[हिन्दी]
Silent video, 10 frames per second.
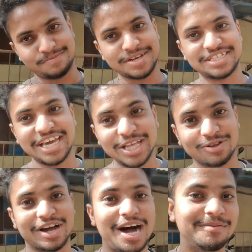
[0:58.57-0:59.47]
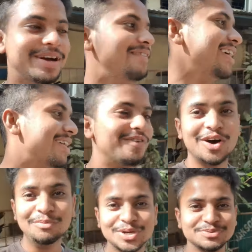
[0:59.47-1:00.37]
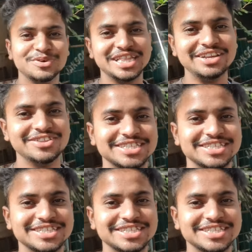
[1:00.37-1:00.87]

बस यही तो काम है हमारा ब्लॉग में कुछ बोलते नहीं तो